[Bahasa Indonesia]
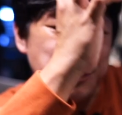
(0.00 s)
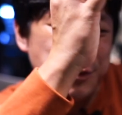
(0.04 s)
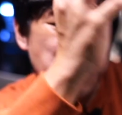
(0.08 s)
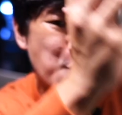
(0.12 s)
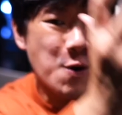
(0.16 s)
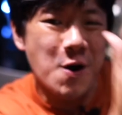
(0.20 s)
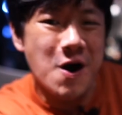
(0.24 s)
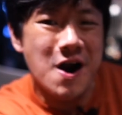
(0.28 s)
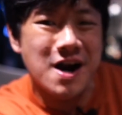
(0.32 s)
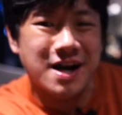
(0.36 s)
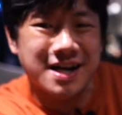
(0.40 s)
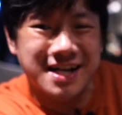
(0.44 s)

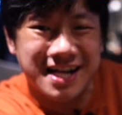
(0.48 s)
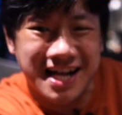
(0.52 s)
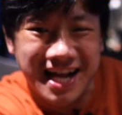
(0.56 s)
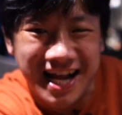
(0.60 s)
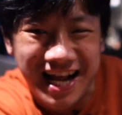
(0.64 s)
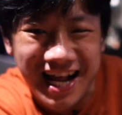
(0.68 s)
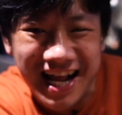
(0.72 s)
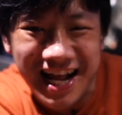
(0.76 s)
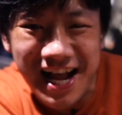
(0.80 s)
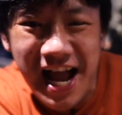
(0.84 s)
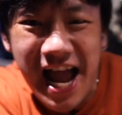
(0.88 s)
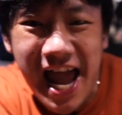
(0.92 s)

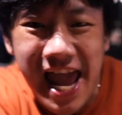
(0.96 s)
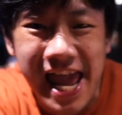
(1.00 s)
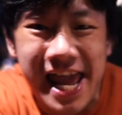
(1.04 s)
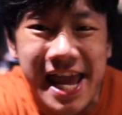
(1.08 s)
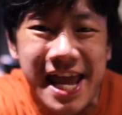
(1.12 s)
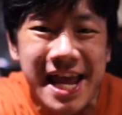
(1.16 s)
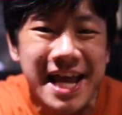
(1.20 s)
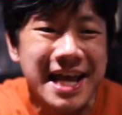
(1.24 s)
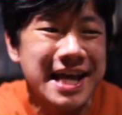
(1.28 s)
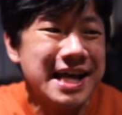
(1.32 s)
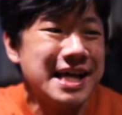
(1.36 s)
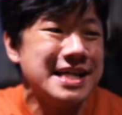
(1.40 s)
Work.
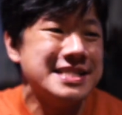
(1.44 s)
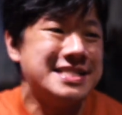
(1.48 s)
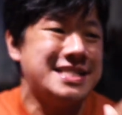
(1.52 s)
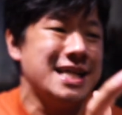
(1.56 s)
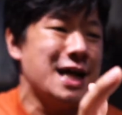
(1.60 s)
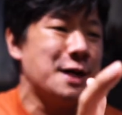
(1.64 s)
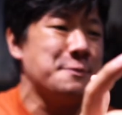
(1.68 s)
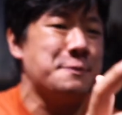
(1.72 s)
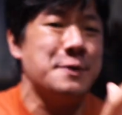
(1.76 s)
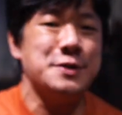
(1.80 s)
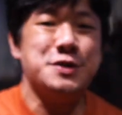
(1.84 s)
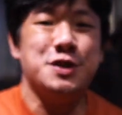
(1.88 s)
Hai,
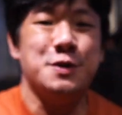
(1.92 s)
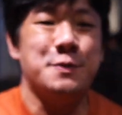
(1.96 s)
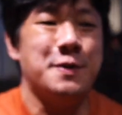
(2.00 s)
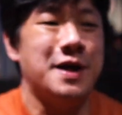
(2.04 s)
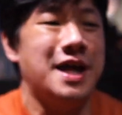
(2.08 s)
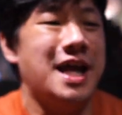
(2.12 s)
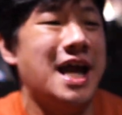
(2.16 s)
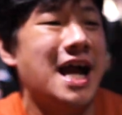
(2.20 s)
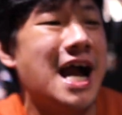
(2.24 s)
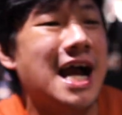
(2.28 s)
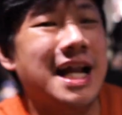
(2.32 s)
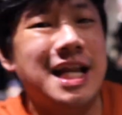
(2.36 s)
siapa coba
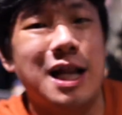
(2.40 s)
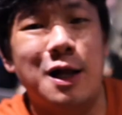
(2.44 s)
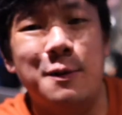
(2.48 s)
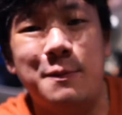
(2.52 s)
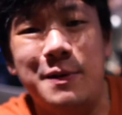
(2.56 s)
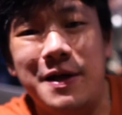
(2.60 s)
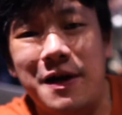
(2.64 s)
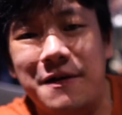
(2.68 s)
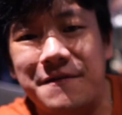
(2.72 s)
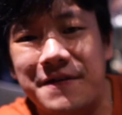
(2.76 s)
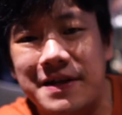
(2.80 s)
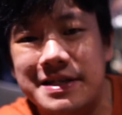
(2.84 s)
yang kenal
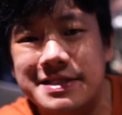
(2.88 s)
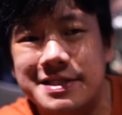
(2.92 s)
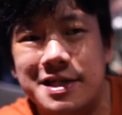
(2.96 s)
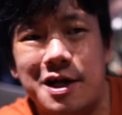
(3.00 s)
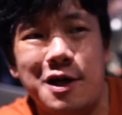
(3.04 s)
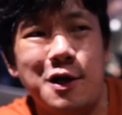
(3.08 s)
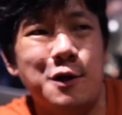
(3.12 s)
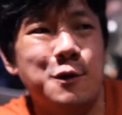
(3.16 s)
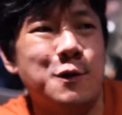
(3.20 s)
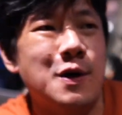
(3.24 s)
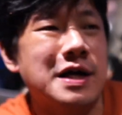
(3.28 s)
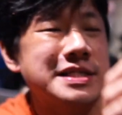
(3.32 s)
bio Friends?
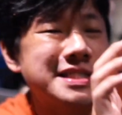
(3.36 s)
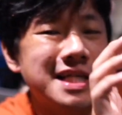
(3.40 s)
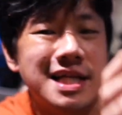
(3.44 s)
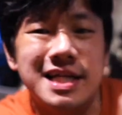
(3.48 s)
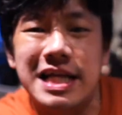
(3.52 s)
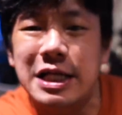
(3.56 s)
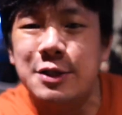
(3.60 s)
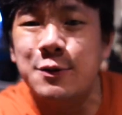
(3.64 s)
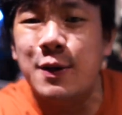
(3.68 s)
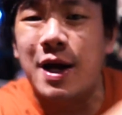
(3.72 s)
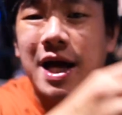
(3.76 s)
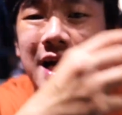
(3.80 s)
Kalau gua
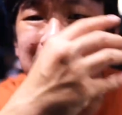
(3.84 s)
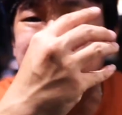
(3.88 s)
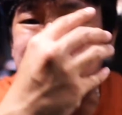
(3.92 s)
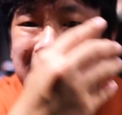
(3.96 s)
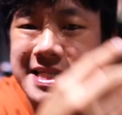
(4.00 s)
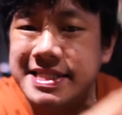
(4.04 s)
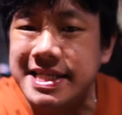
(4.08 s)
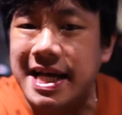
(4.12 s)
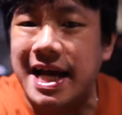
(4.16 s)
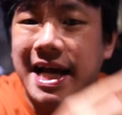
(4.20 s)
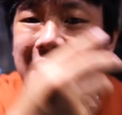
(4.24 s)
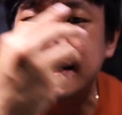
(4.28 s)
salah dia tuh
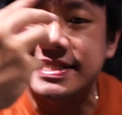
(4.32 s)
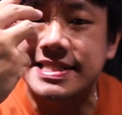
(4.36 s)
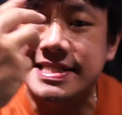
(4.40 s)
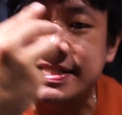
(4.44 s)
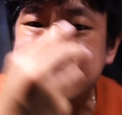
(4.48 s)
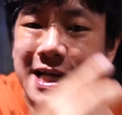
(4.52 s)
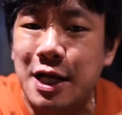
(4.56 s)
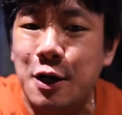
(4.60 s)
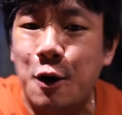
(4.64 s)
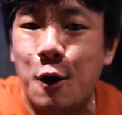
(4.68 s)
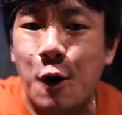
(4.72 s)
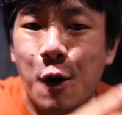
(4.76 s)
artis
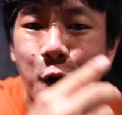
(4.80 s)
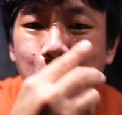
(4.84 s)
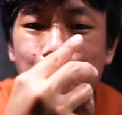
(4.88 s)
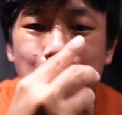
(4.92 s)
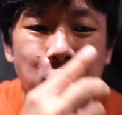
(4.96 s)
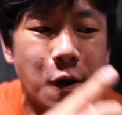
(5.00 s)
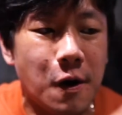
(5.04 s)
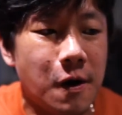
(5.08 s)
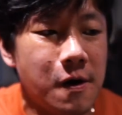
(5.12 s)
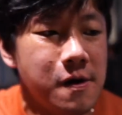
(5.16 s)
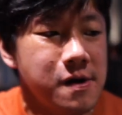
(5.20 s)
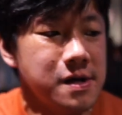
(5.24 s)
asal Hong
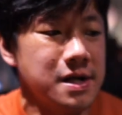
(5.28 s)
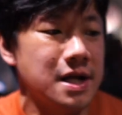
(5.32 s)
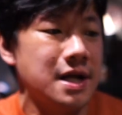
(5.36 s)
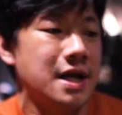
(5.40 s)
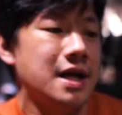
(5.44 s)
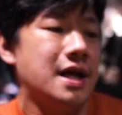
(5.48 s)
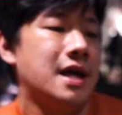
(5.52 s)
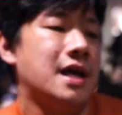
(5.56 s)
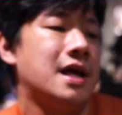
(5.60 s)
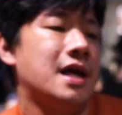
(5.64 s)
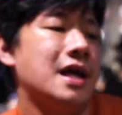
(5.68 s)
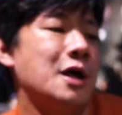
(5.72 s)
Kong,
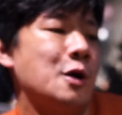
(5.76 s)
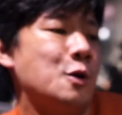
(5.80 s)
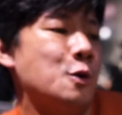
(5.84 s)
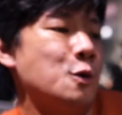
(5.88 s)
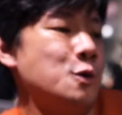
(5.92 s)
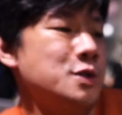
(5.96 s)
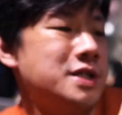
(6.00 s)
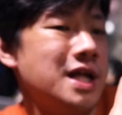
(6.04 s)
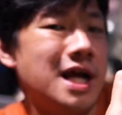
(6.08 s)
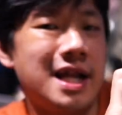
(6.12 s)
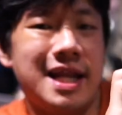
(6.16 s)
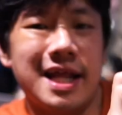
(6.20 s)

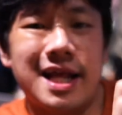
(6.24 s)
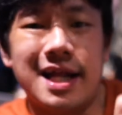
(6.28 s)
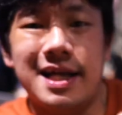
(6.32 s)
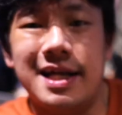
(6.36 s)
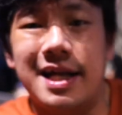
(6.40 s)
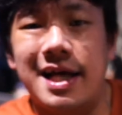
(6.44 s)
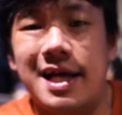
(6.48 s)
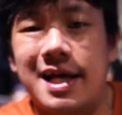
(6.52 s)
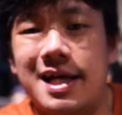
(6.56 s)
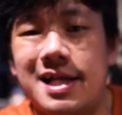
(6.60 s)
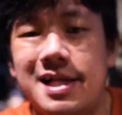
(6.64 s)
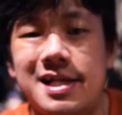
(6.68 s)
udah
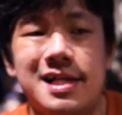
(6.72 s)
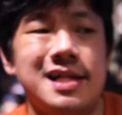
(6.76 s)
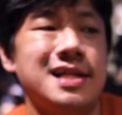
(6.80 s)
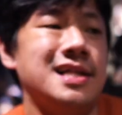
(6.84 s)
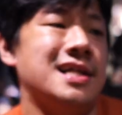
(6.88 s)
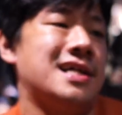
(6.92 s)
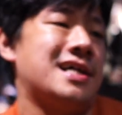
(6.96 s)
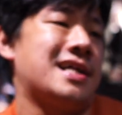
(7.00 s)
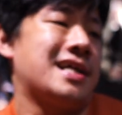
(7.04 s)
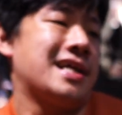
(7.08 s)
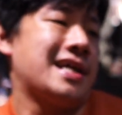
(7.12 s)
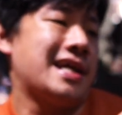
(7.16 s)
dikenal
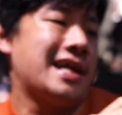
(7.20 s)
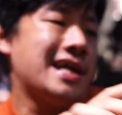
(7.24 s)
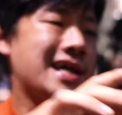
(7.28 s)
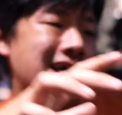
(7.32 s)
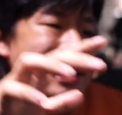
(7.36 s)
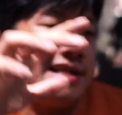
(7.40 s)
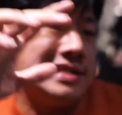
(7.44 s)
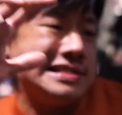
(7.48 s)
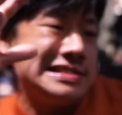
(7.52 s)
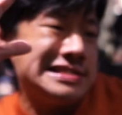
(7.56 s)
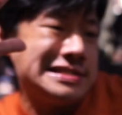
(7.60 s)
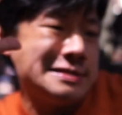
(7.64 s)

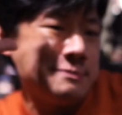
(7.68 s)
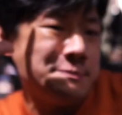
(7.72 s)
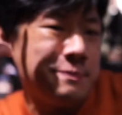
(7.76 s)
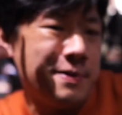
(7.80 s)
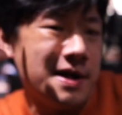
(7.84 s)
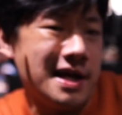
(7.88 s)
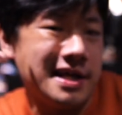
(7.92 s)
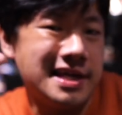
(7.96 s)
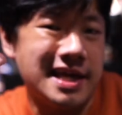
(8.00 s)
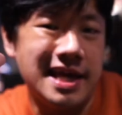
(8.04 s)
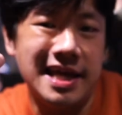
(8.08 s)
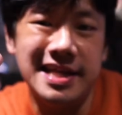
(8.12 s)
ya
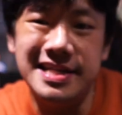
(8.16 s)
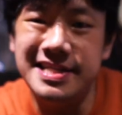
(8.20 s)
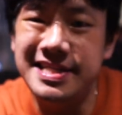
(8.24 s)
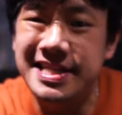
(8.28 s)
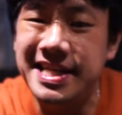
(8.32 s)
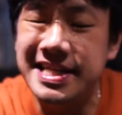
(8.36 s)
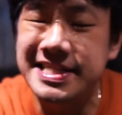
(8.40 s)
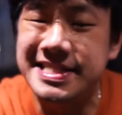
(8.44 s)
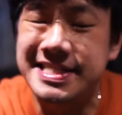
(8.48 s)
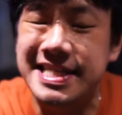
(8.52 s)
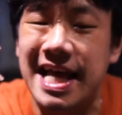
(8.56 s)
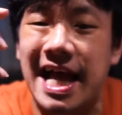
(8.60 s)
sebagai
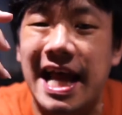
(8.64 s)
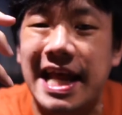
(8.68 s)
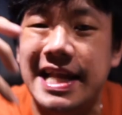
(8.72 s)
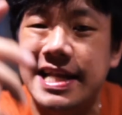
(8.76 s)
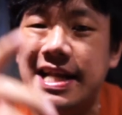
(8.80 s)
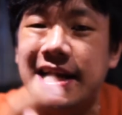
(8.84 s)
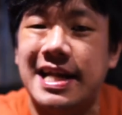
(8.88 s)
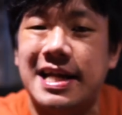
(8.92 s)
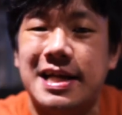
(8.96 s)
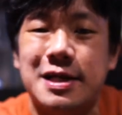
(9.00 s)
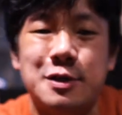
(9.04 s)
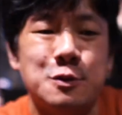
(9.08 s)

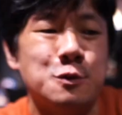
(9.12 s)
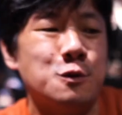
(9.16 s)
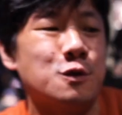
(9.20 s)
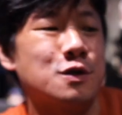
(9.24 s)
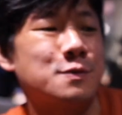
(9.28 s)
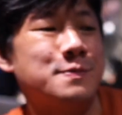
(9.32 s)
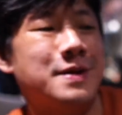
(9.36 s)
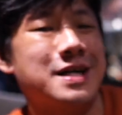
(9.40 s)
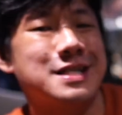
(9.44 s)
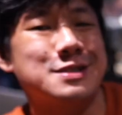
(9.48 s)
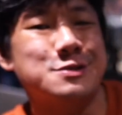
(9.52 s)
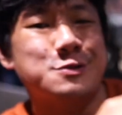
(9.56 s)
desainer
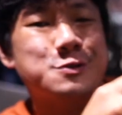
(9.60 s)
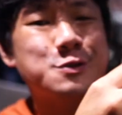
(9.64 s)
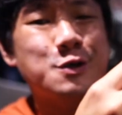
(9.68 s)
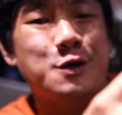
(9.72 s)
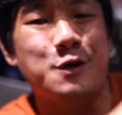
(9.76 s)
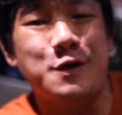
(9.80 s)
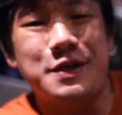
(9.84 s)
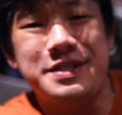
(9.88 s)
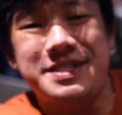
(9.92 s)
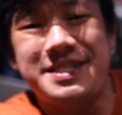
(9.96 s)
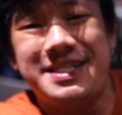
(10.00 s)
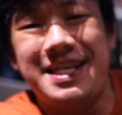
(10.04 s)
urban
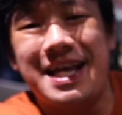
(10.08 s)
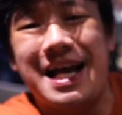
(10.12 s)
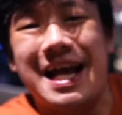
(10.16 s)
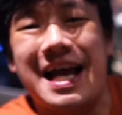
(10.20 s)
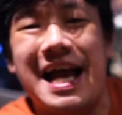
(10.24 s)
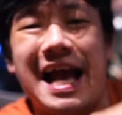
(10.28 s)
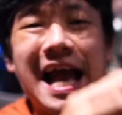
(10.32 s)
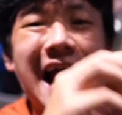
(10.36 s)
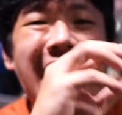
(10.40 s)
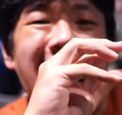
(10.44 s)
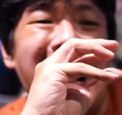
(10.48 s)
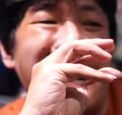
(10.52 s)
toys
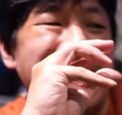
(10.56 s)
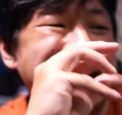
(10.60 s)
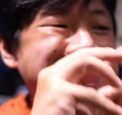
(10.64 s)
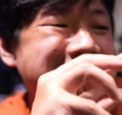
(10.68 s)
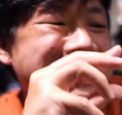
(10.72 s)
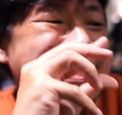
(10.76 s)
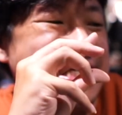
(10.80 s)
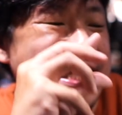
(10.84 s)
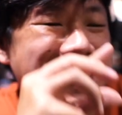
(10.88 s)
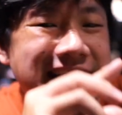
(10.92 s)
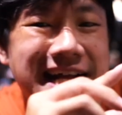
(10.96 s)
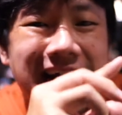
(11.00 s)
yang
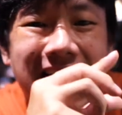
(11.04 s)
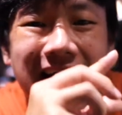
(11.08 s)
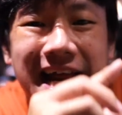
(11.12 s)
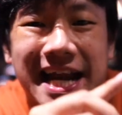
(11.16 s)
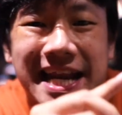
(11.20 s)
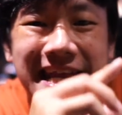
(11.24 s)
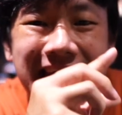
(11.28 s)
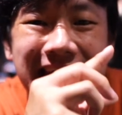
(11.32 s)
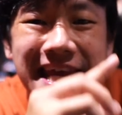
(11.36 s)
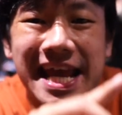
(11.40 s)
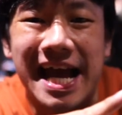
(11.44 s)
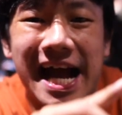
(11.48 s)
hasil
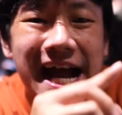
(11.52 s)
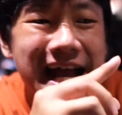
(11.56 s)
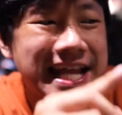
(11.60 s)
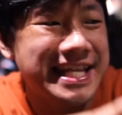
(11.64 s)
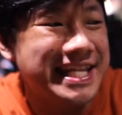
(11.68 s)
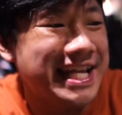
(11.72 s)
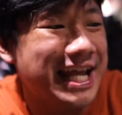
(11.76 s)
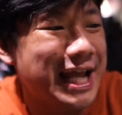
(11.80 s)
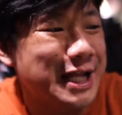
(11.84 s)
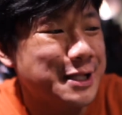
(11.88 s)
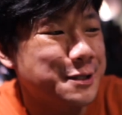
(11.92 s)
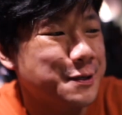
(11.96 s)

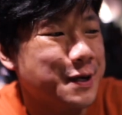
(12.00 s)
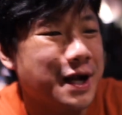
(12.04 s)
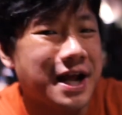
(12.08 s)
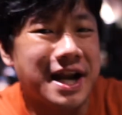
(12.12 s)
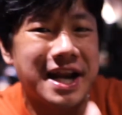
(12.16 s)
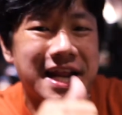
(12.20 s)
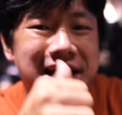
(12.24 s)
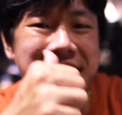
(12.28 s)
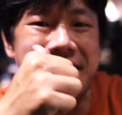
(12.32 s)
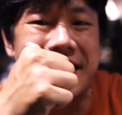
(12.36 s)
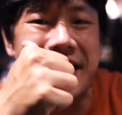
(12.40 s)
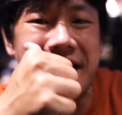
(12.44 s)
karyanya itu
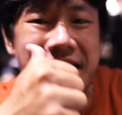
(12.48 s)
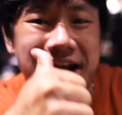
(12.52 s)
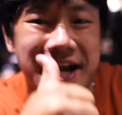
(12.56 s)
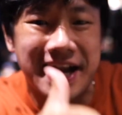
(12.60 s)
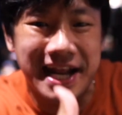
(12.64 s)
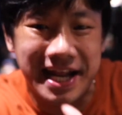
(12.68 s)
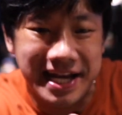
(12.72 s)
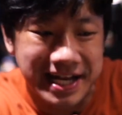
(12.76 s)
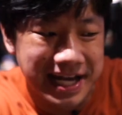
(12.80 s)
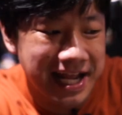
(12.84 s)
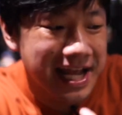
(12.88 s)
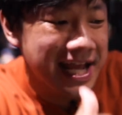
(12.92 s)

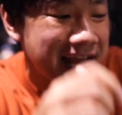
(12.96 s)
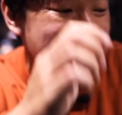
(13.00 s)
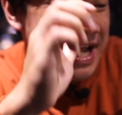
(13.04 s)
keren-keren.